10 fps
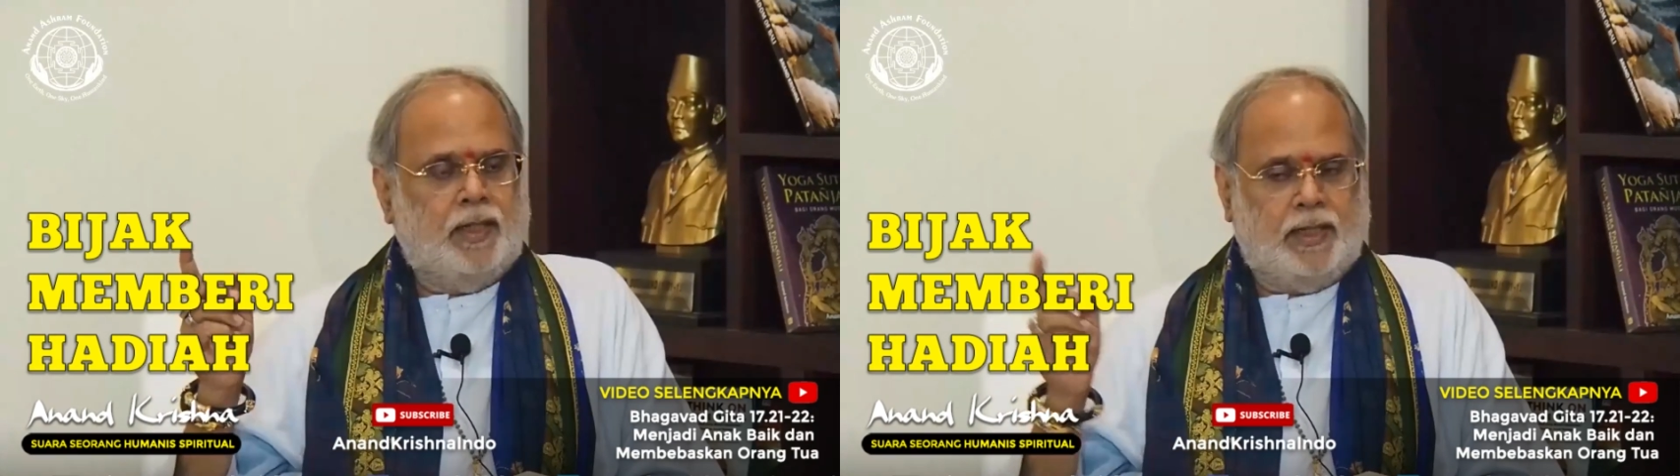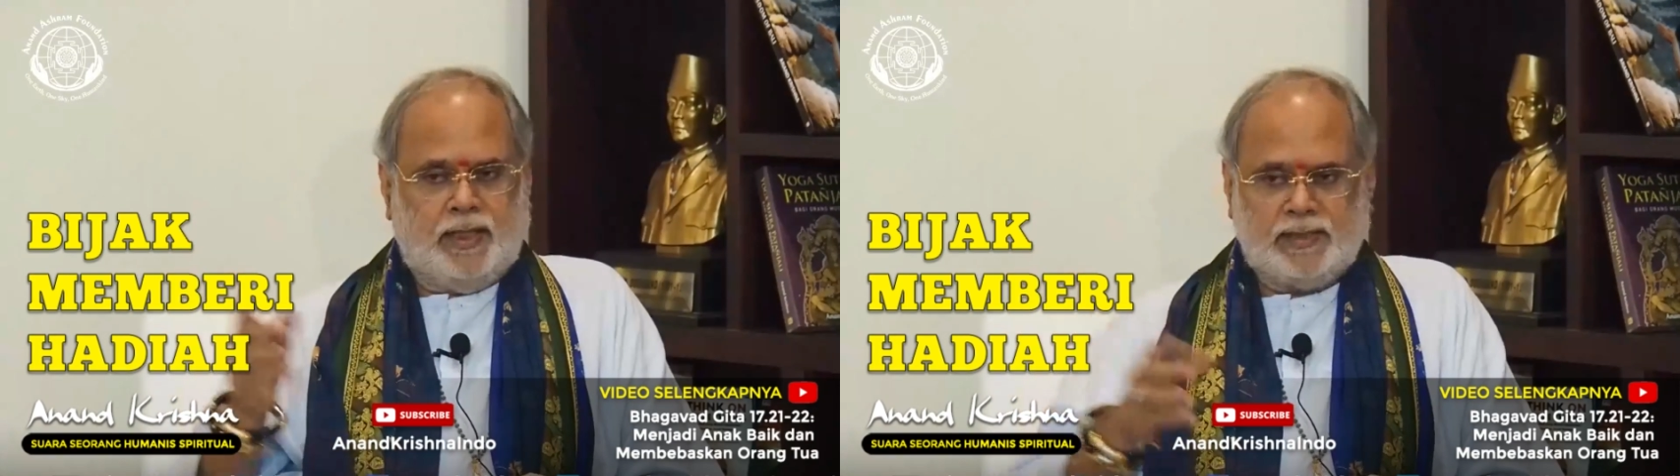
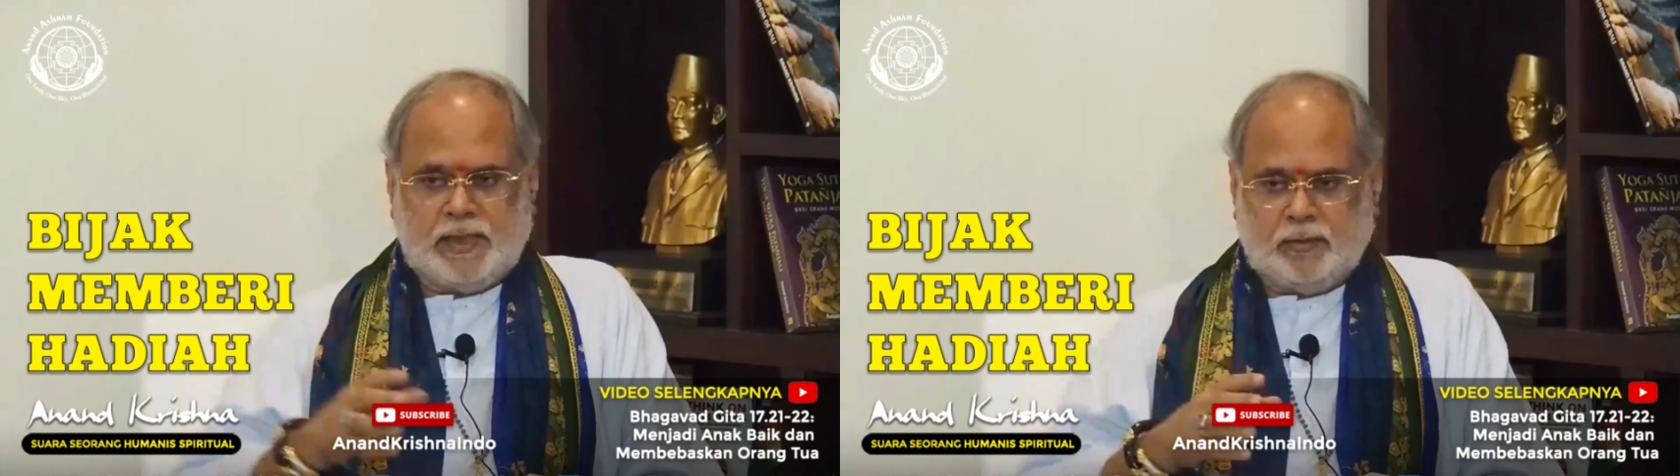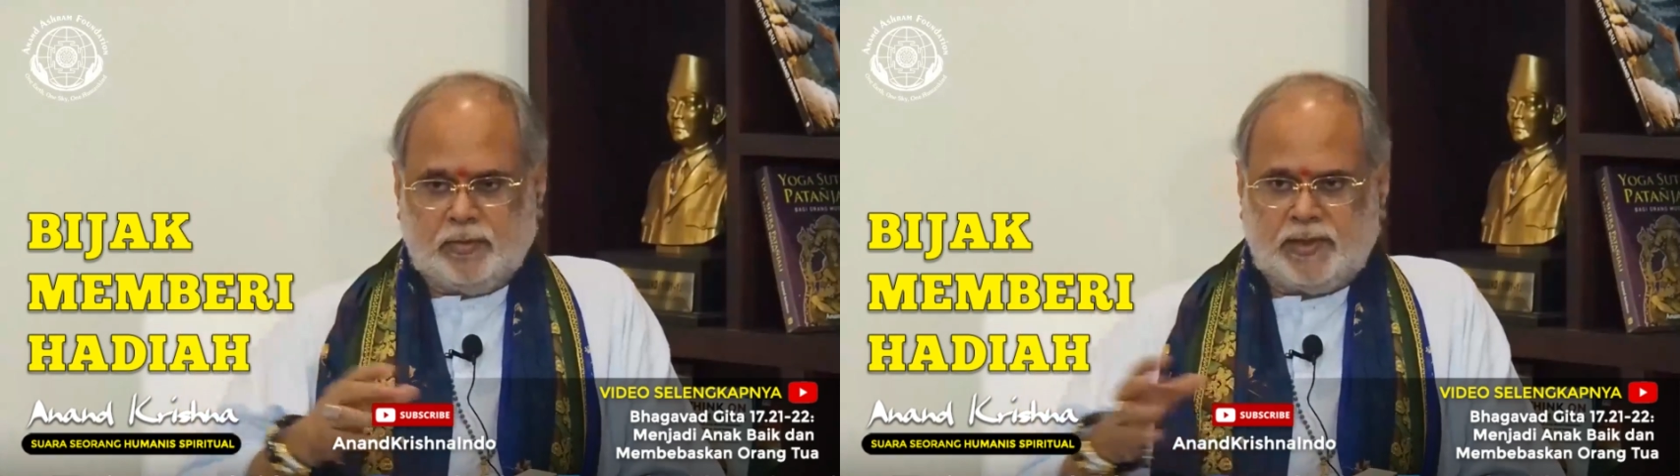Ada
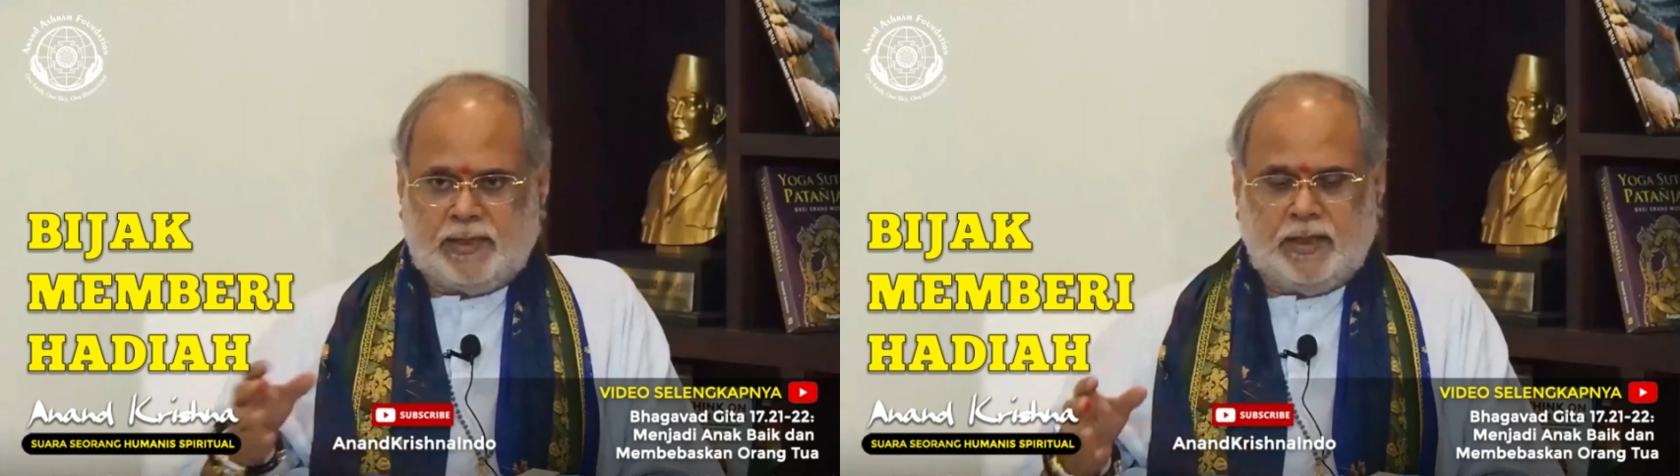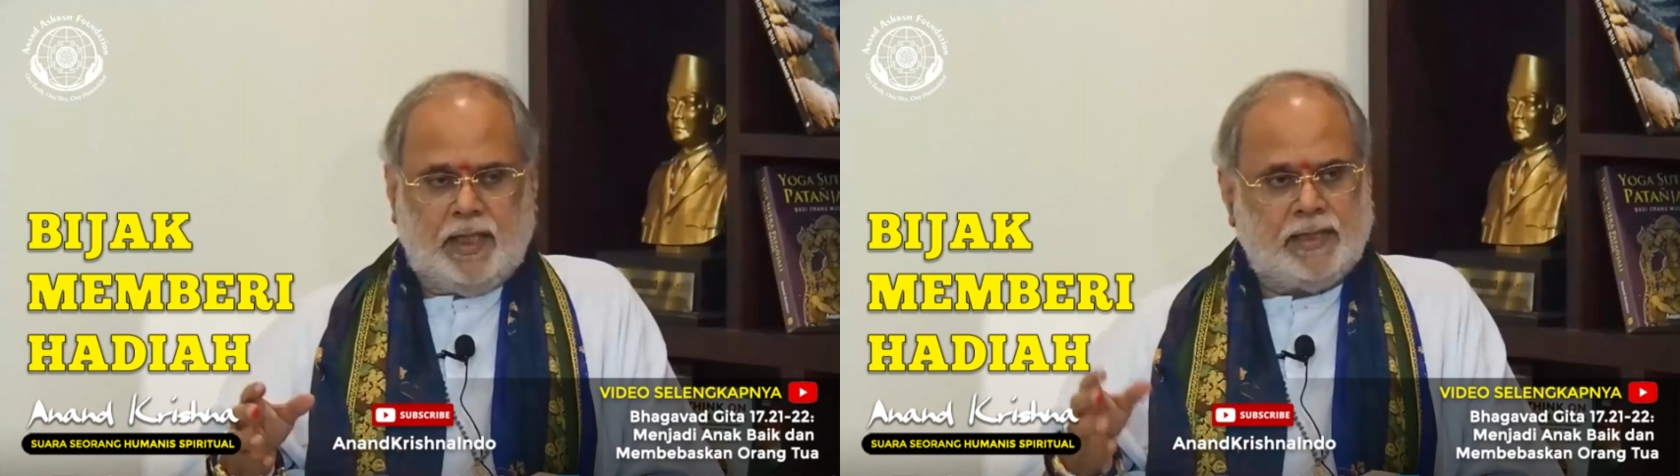satu
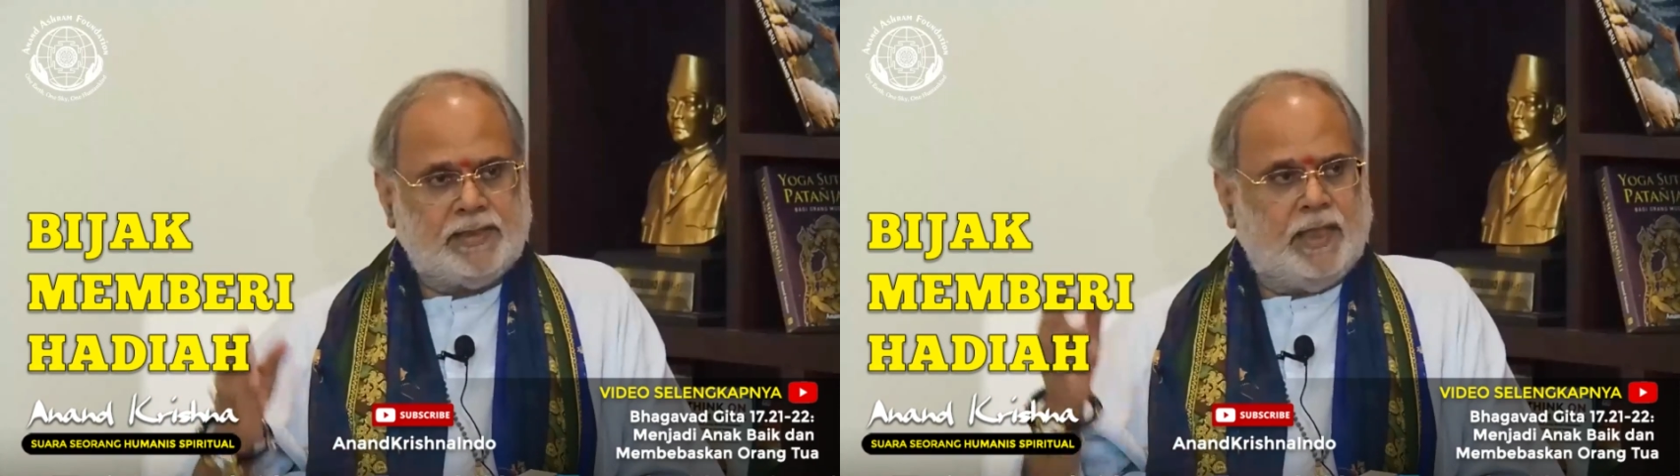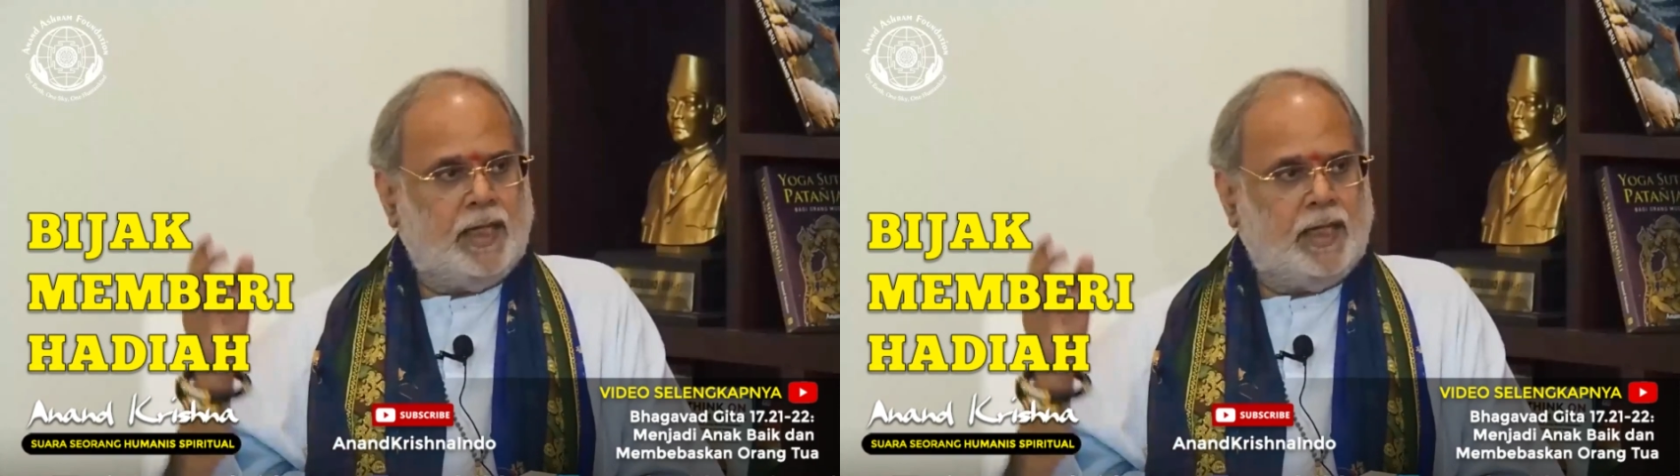set gelas